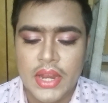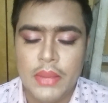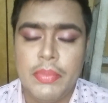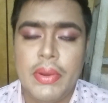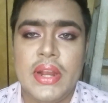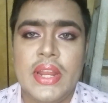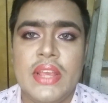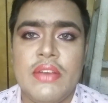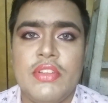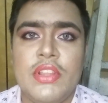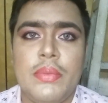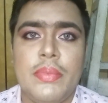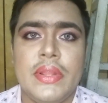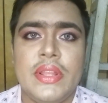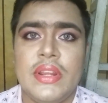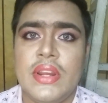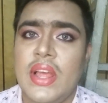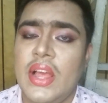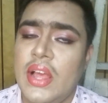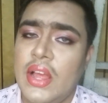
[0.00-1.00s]
கண்டிப்பாக நீங்கள் வந்து
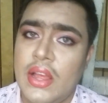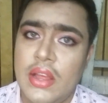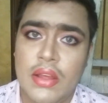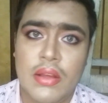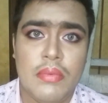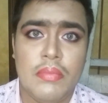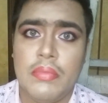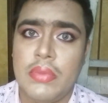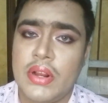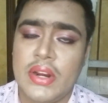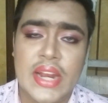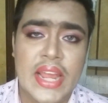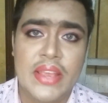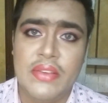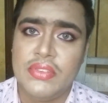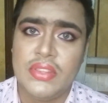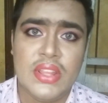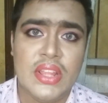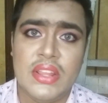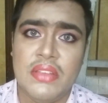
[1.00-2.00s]
பார்த்திங்கன்னா
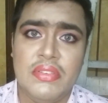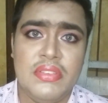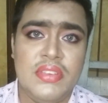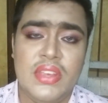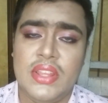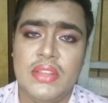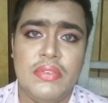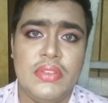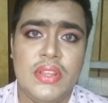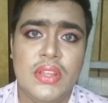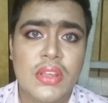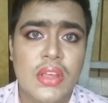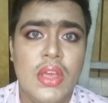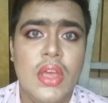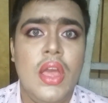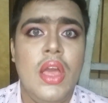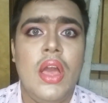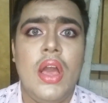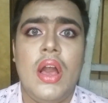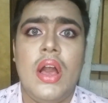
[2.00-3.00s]
தயவுசெய்து அந்த விஷயத்தை வந்து
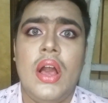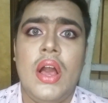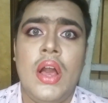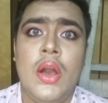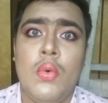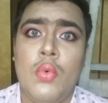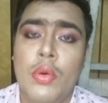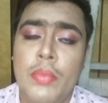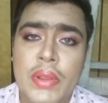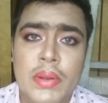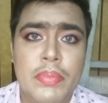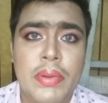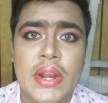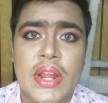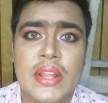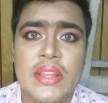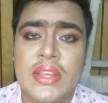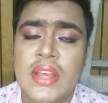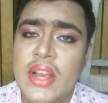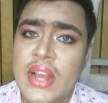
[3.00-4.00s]
ஒமிட்
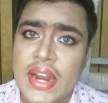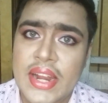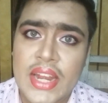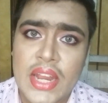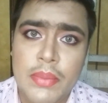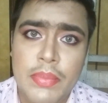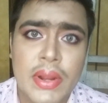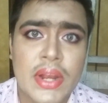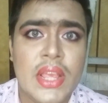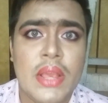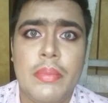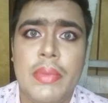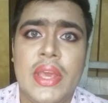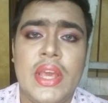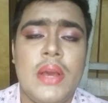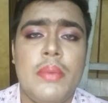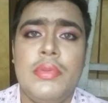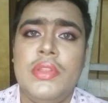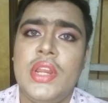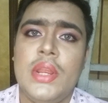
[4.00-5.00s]
பண்ணாதீங்க கண்டிப்பாக நீங்கள்
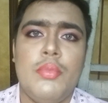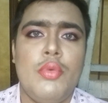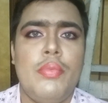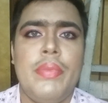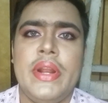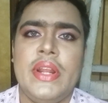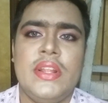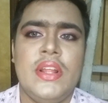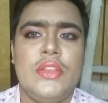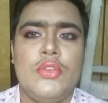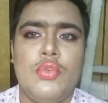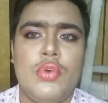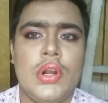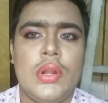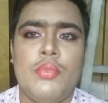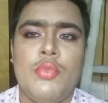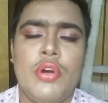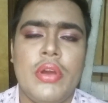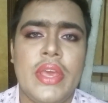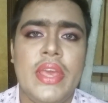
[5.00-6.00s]
மேக்கப் வந்து ரிமூவ் பண்ணிட்டு தான்
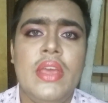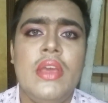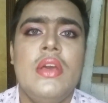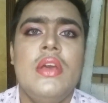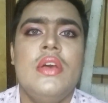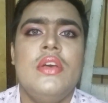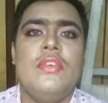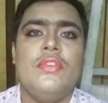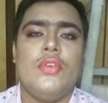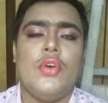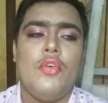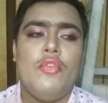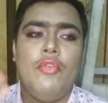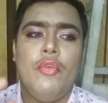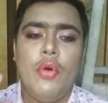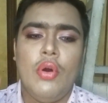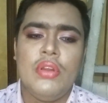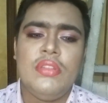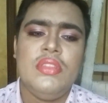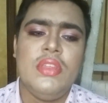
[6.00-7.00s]
தூங்கணும் ஓகே ஸோ
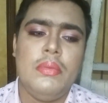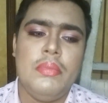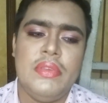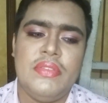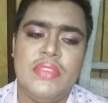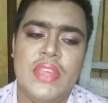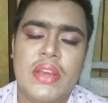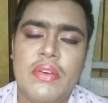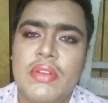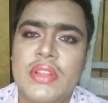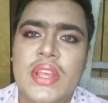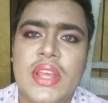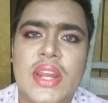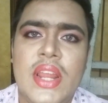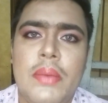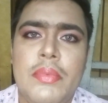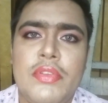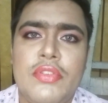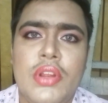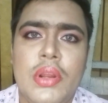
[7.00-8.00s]
ஃபோர்த்து மிஸ்டேக் வந்து
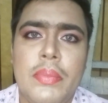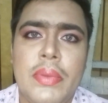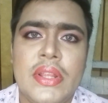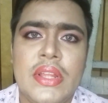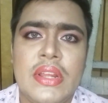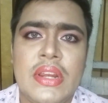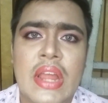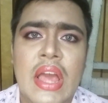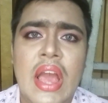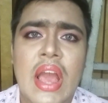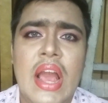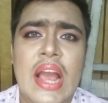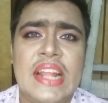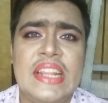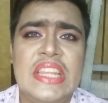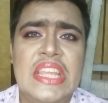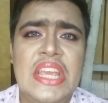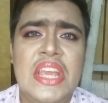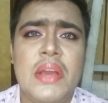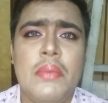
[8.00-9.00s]
என்ன அப்படின்னு சொல்லி பார்த்தீங்கன்னா
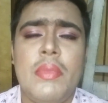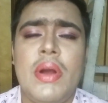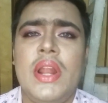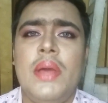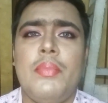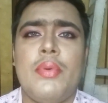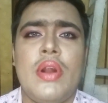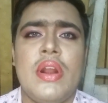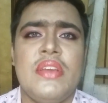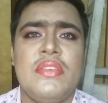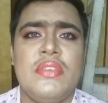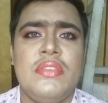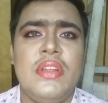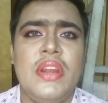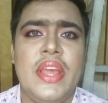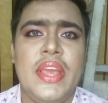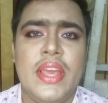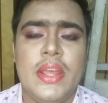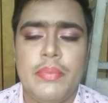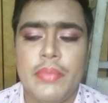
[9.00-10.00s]
அதிகமான ப்ராடக்ட்ஸ்
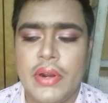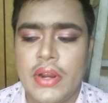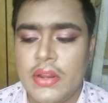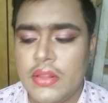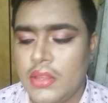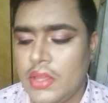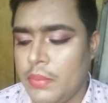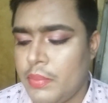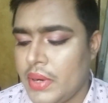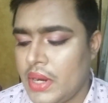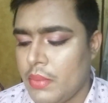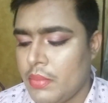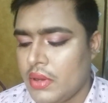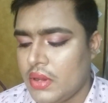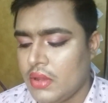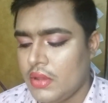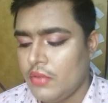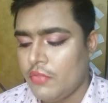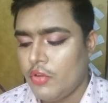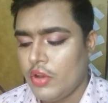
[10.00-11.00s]
வந்து லேயர் பண்ணுறது இப்போ
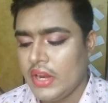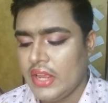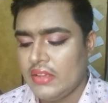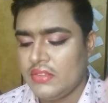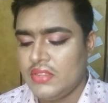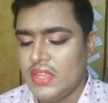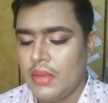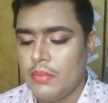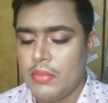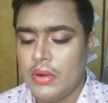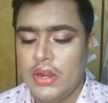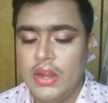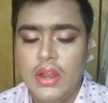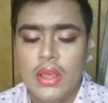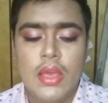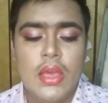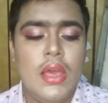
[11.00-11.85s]
நமக்கு ஃபார் எக்ஸாம்பிள்